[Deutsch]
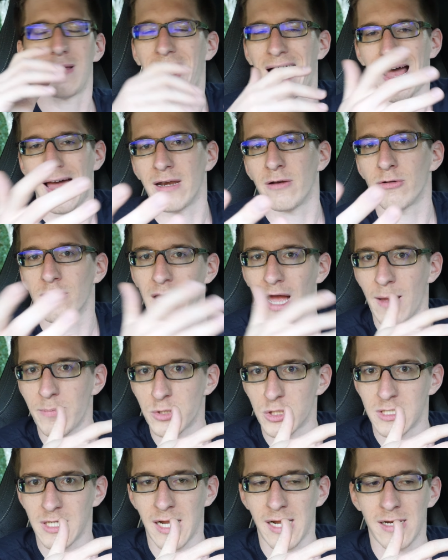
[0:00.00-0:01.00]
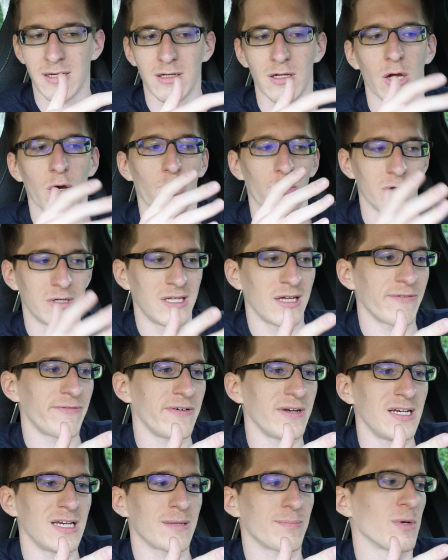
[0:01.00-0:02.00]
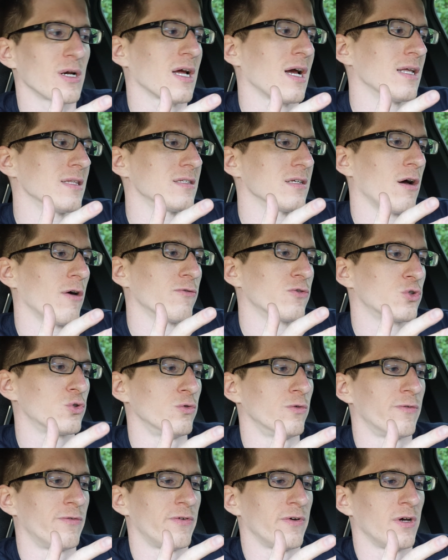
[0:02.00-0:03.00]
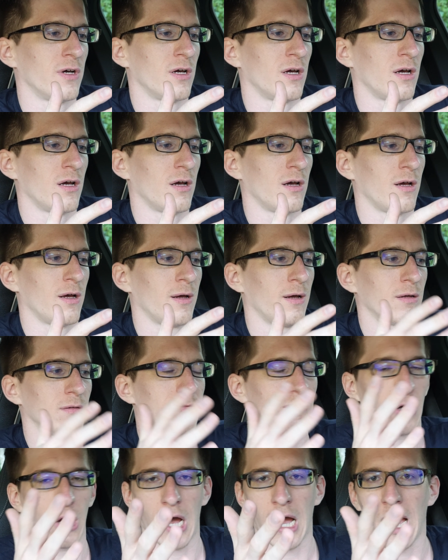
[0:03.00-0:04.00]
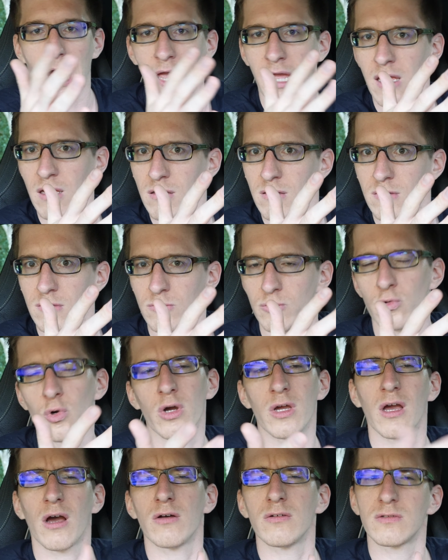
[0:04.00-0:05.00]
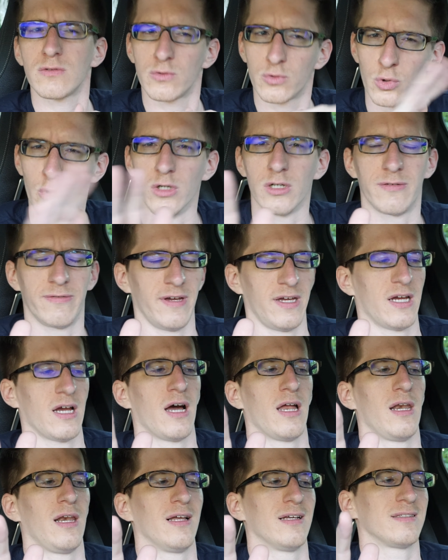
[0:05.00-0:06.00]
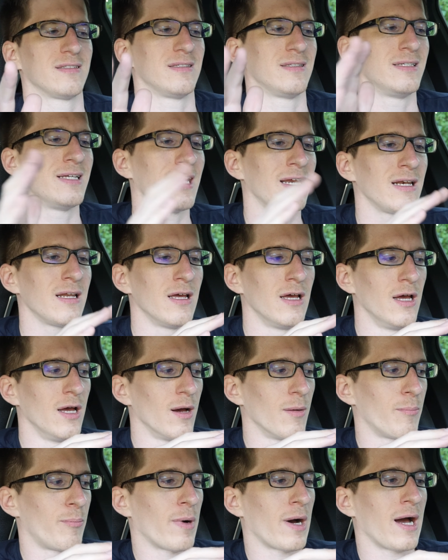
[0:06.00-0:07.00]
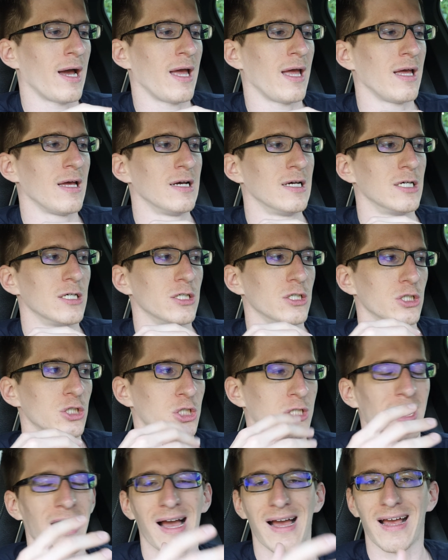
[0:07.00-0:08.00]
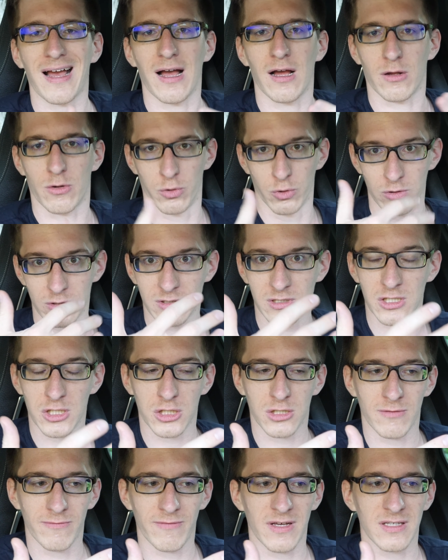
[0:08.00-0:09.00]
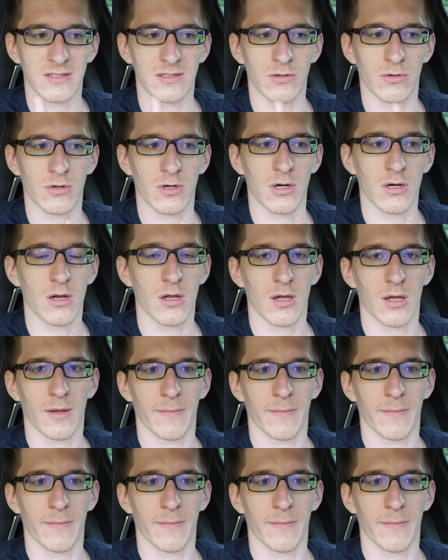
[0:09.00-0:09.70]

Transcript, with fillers: an- oder abstellen. Und hier finde ich, man kann es auf Stufe 3 durchaus durchweg anlassen. Denn bei stark akustischen Versionen